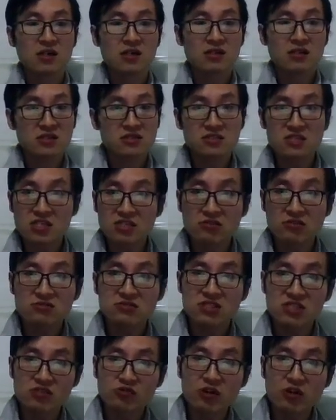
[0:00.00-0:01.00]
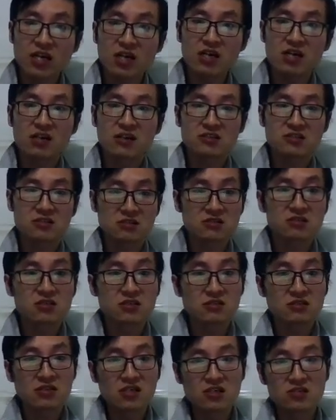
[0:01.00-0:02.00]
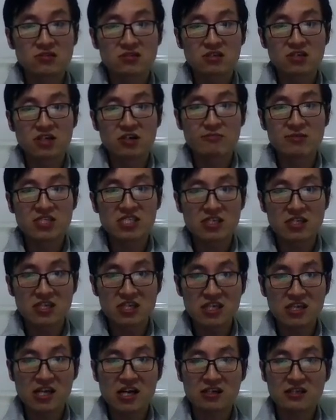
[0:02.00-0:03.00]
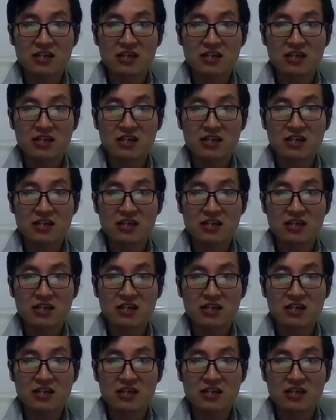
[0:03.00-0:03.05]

它这种极端的恶就是一种革命性的力量，